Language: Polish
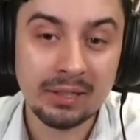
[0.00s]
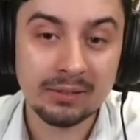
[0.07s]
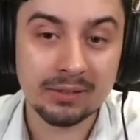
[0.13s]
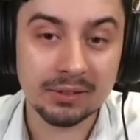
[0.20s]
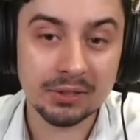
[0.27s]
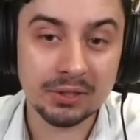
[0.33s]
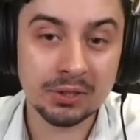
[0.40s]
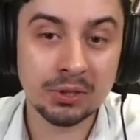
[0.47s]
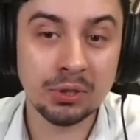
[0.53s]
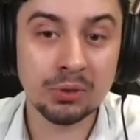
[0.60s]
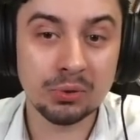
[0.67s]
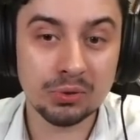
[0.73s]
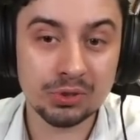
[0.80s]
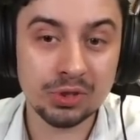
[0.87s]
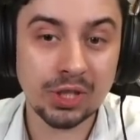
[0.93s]
no i
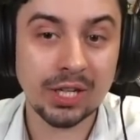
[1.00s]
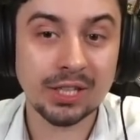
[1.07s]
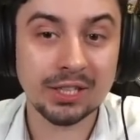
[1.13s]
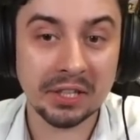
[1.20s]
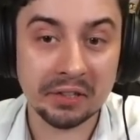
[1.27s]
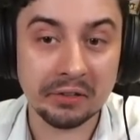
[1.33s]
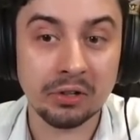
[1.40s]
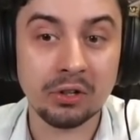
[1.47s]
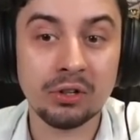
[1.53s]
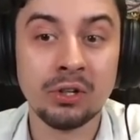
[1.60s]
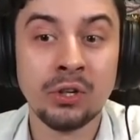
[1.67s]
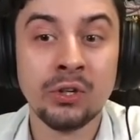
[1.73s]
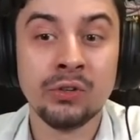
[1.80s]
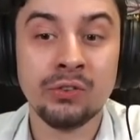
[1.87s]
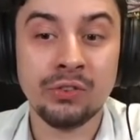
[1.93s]
król czarnego
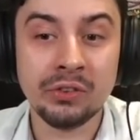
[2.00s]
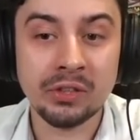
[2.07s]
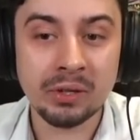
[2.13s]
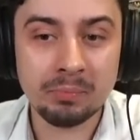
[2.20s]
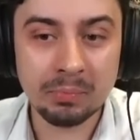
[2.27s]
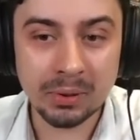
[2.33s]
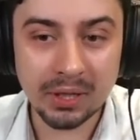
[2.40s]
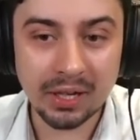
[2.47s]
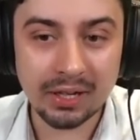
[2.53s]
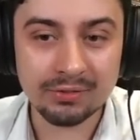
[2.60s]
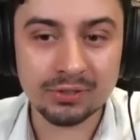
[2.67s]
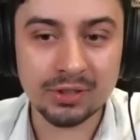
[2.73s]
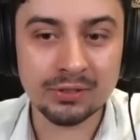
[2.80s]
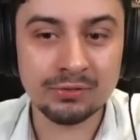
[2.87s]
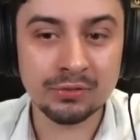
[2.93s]

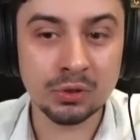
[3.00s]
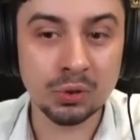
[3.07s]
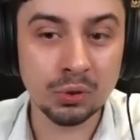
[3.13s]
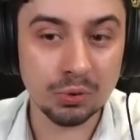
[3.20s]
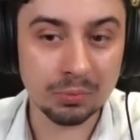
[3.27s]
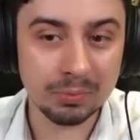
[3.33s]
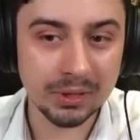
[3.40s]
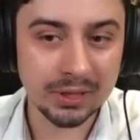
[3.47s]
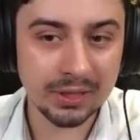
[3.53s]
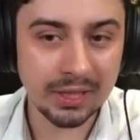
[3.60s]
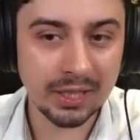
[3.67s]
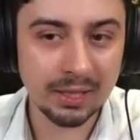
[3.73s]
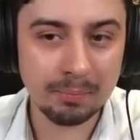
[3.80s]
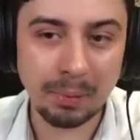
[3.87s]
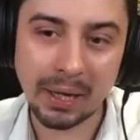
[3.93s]
naprawdę w grubych
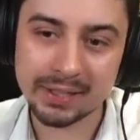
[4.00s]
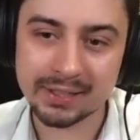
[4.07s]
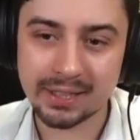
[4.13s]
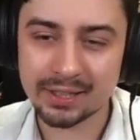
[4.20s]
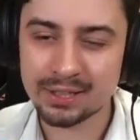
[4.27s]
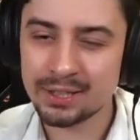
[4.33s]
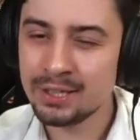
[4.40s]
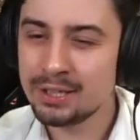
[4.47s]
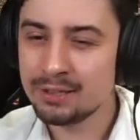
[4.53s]
tarapatach.